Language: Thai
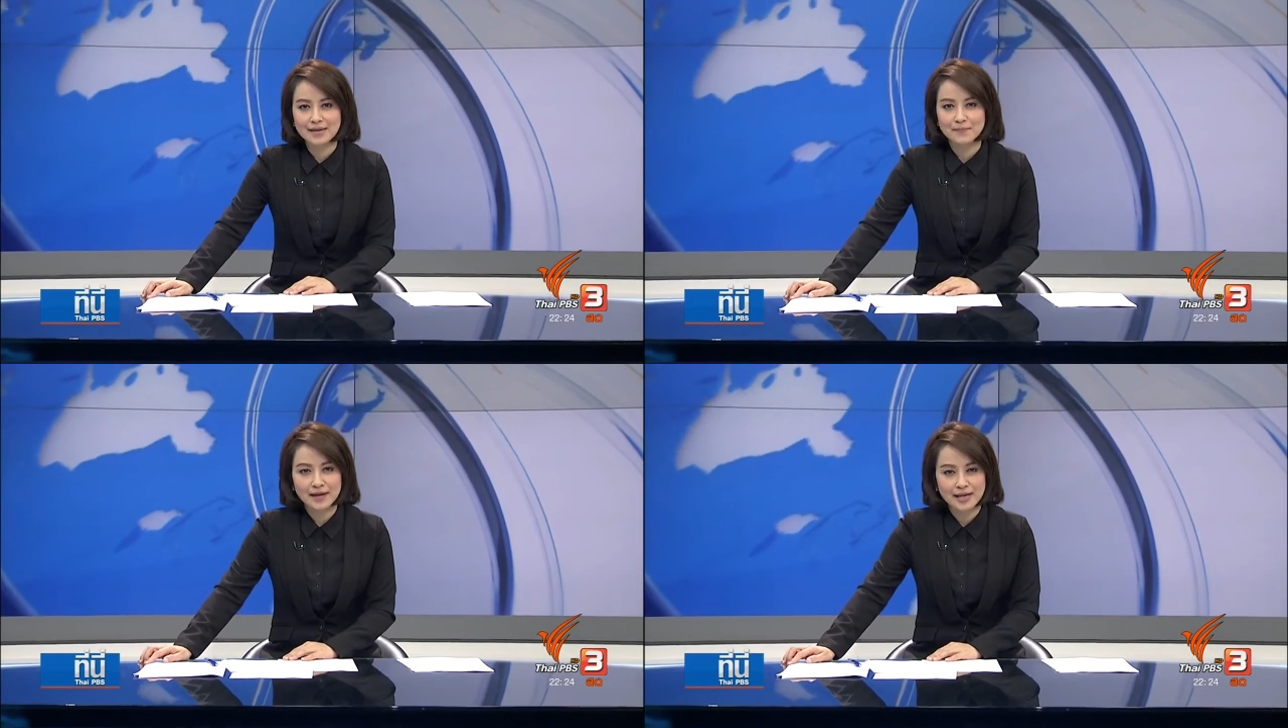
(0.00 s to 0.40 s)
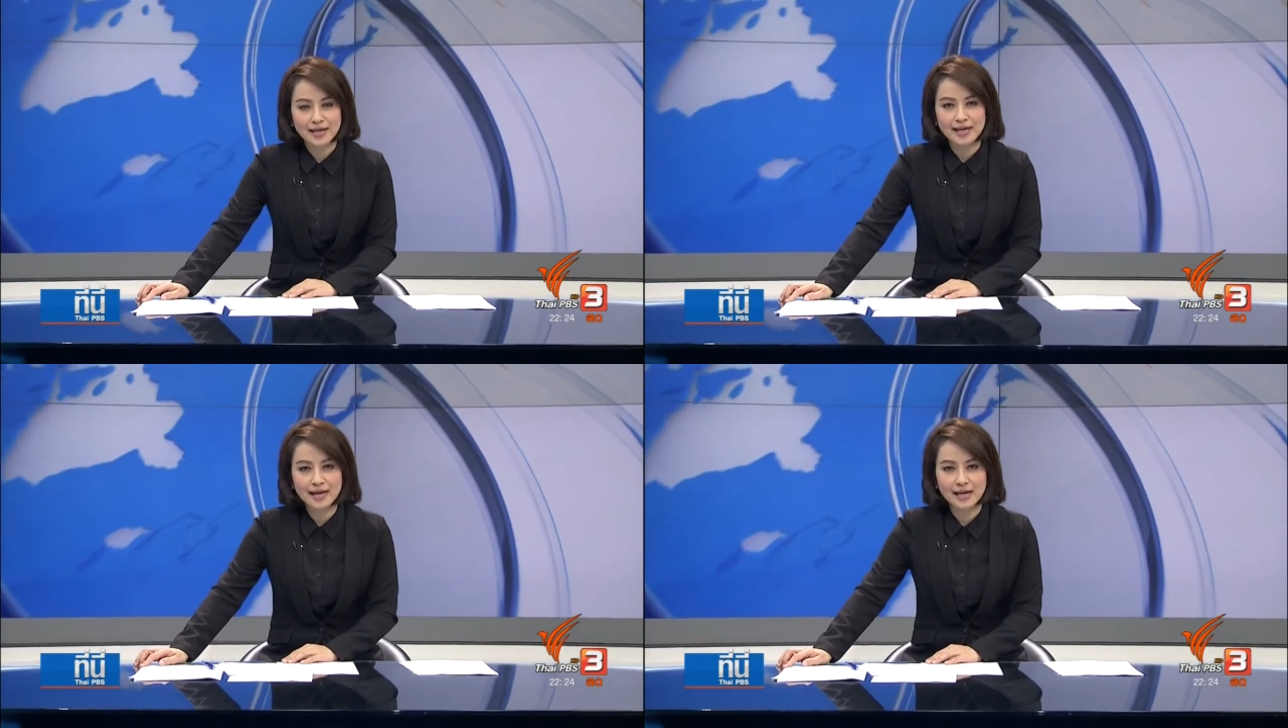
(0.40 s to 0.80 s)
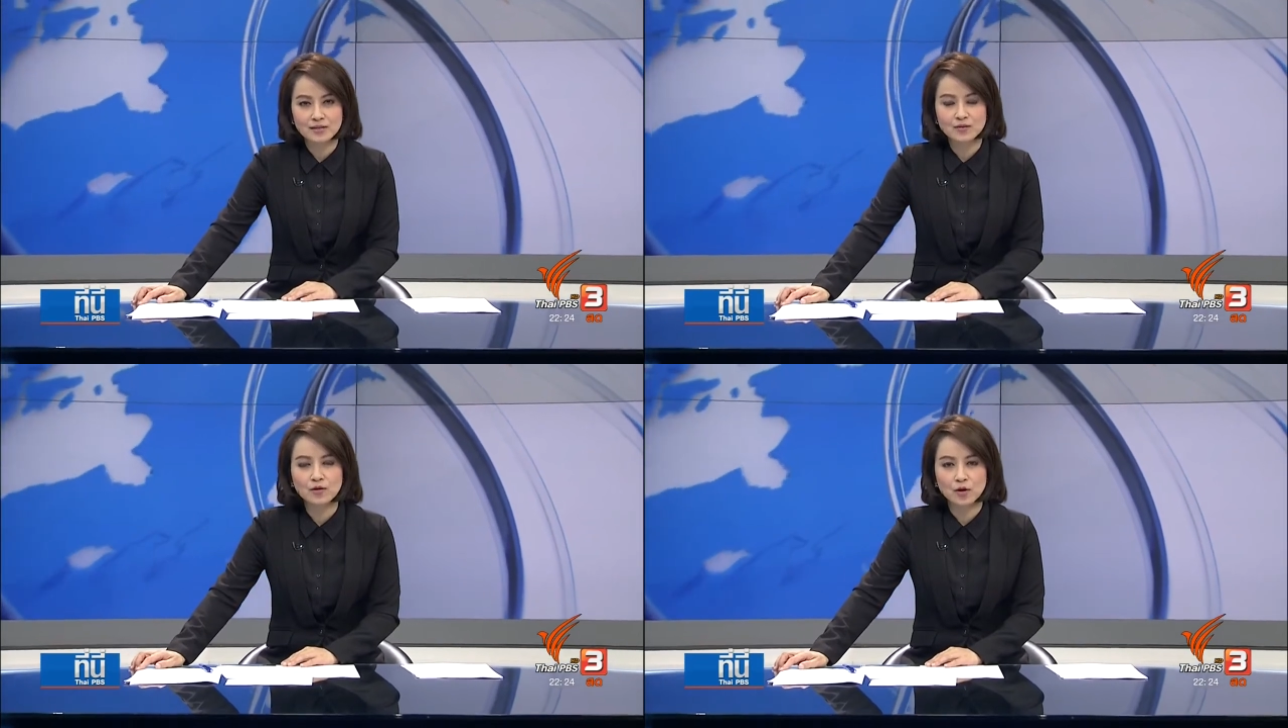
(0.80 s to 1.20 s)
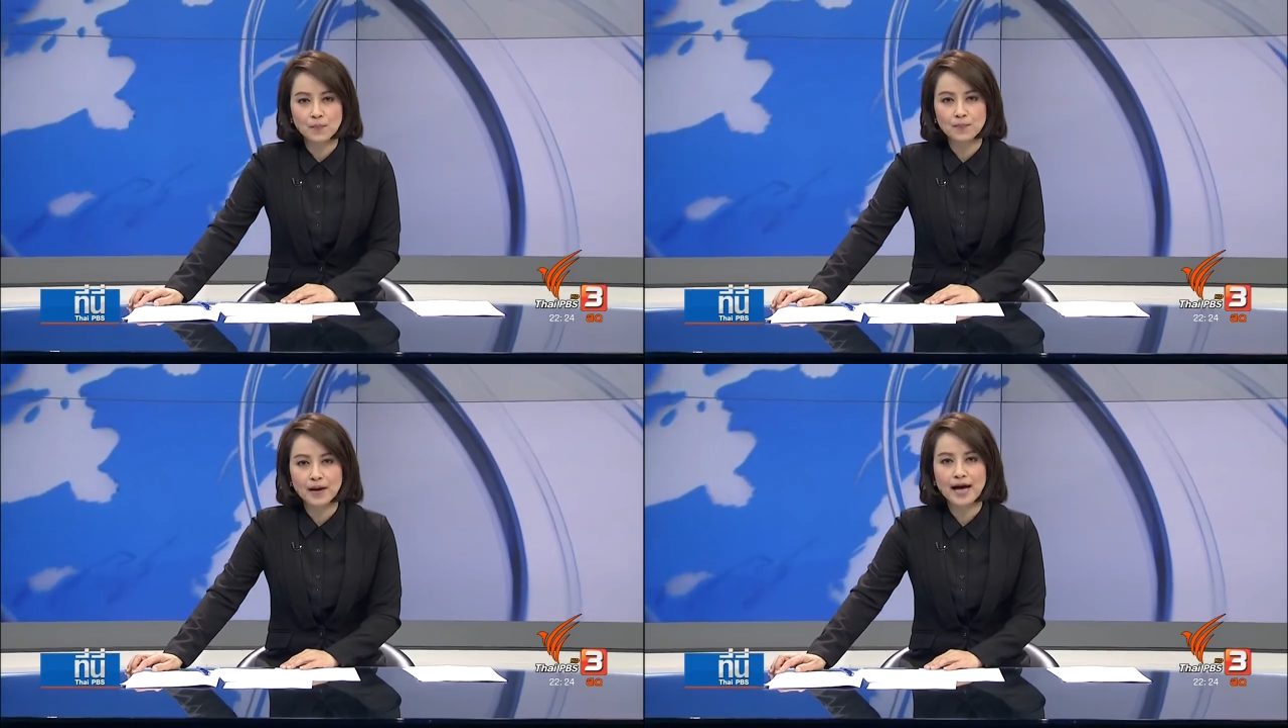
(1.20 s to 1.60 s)
ยน ปีนี้อายุคร
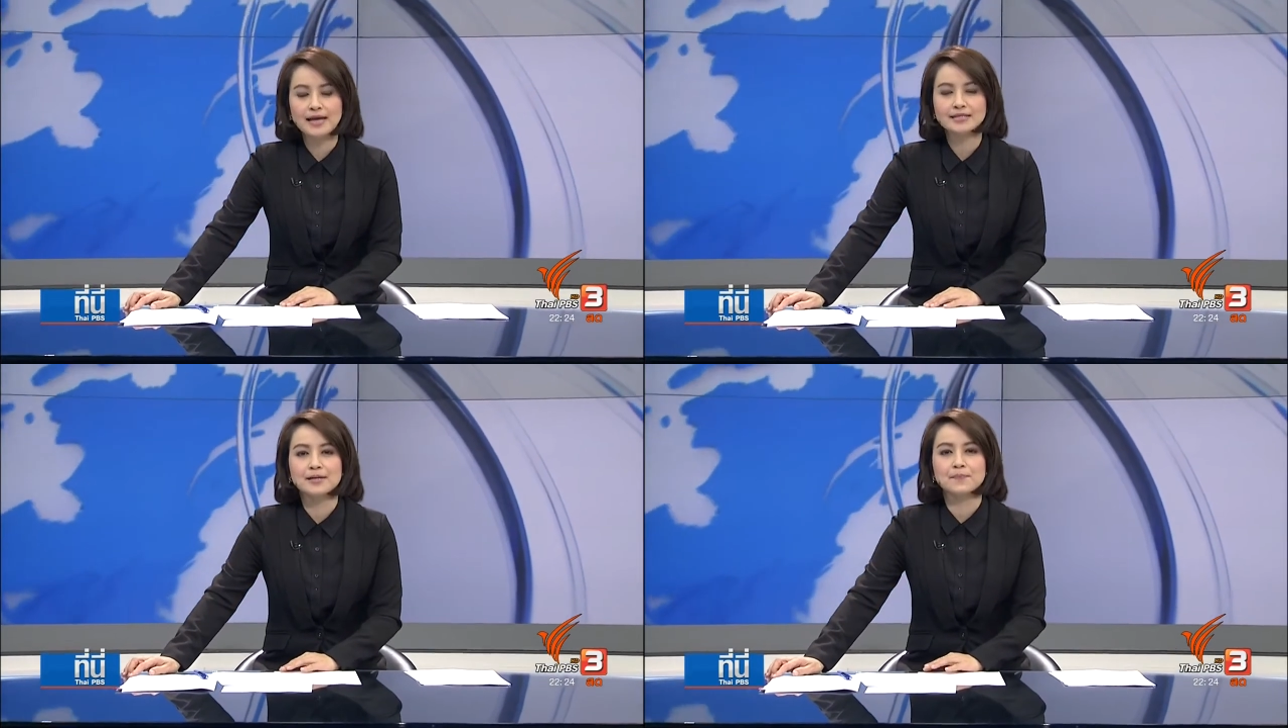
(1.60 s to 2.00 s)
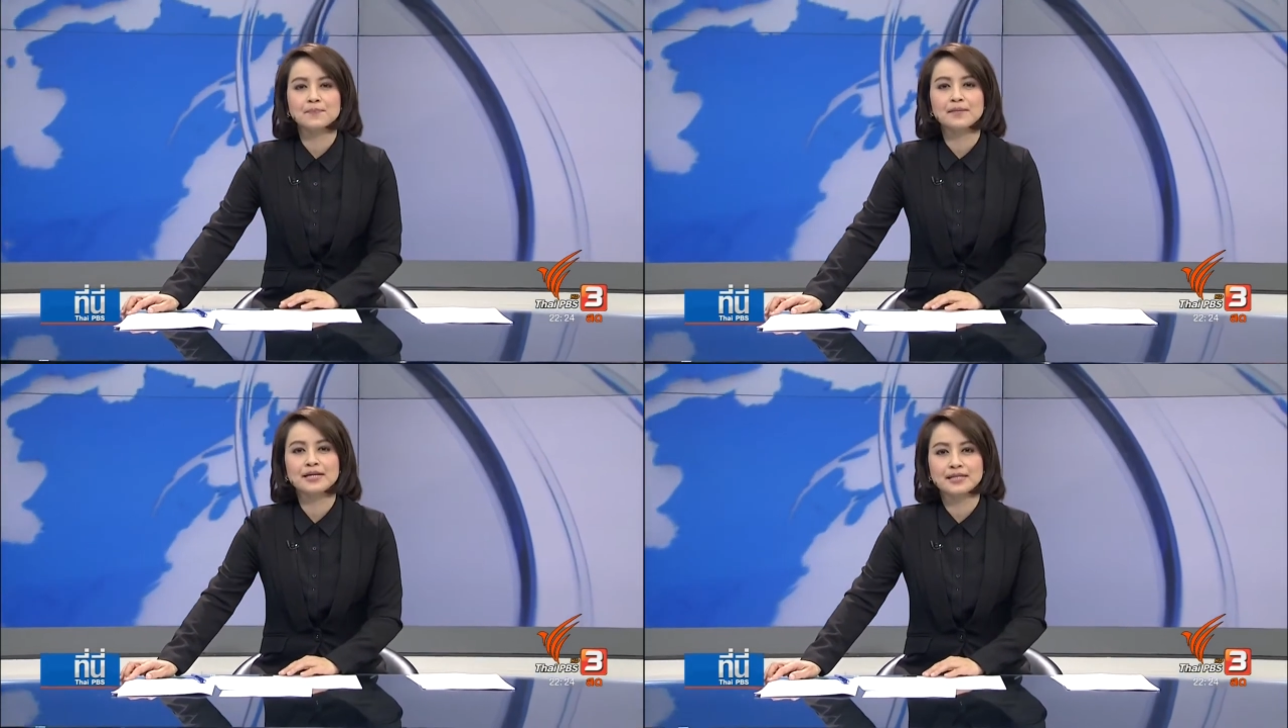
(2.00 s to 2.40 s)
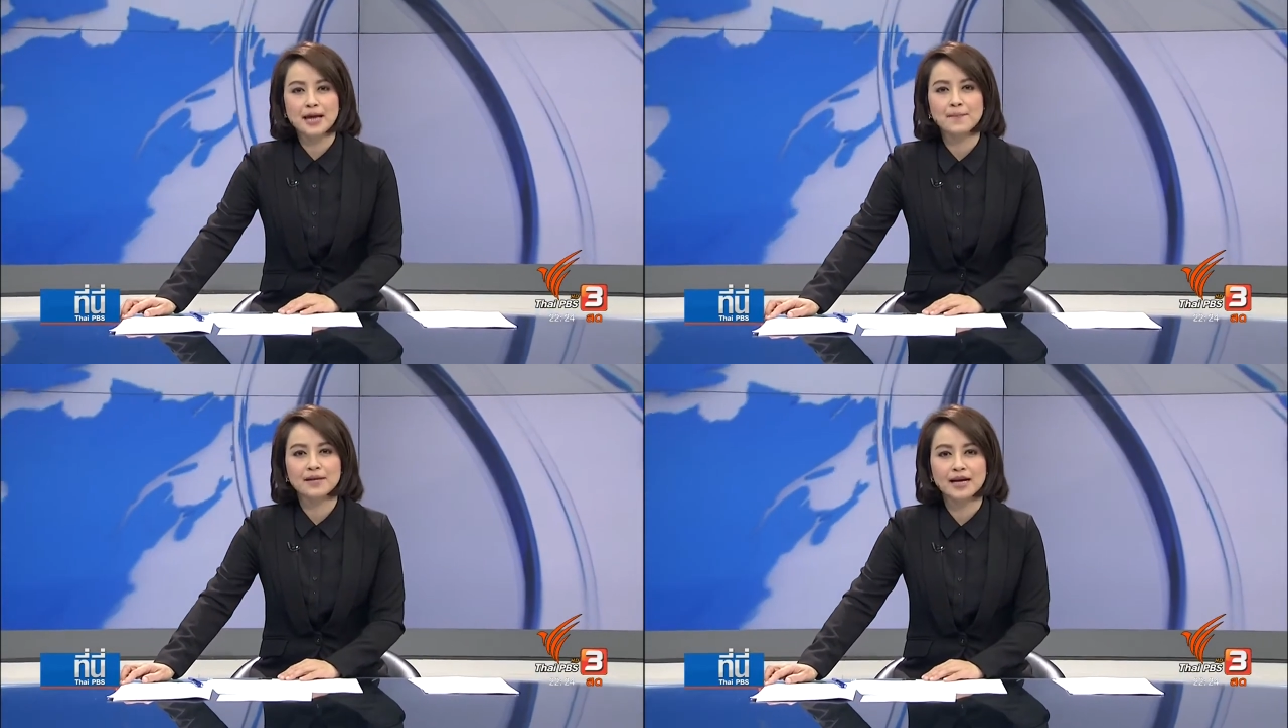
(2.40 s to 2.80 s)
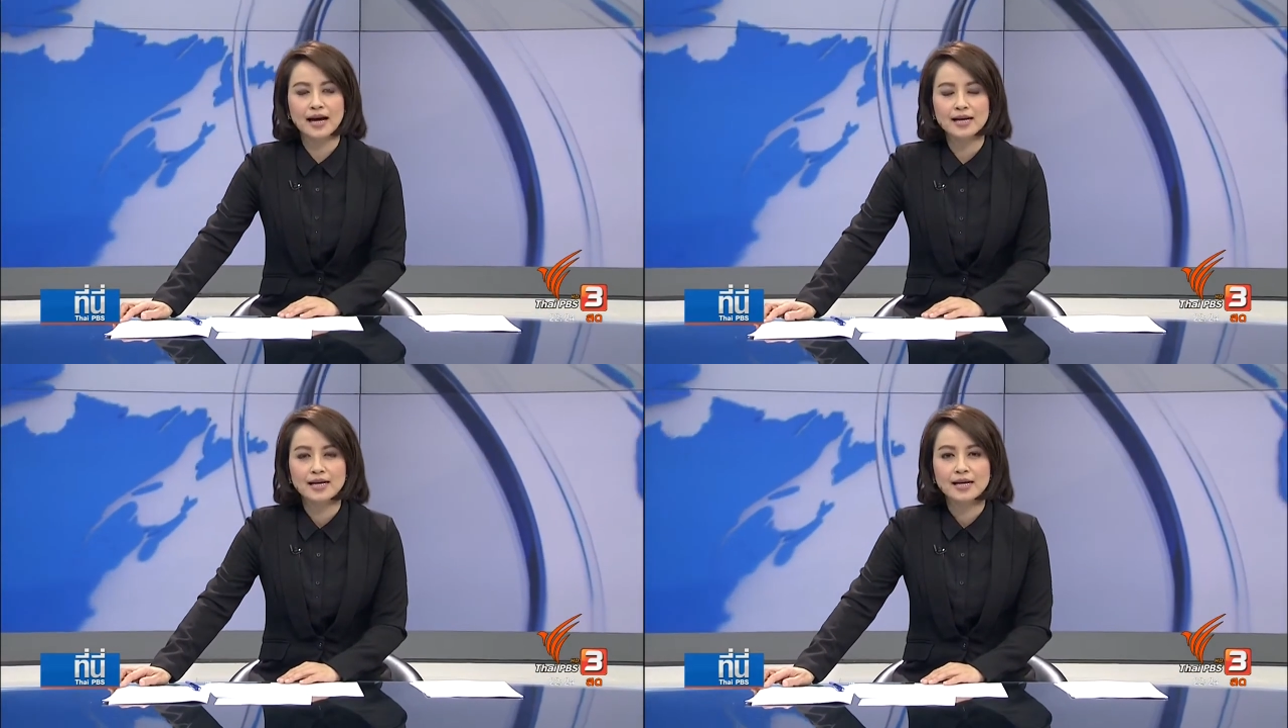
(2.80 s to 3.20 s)
บ 50 ปีเต็มนะคะ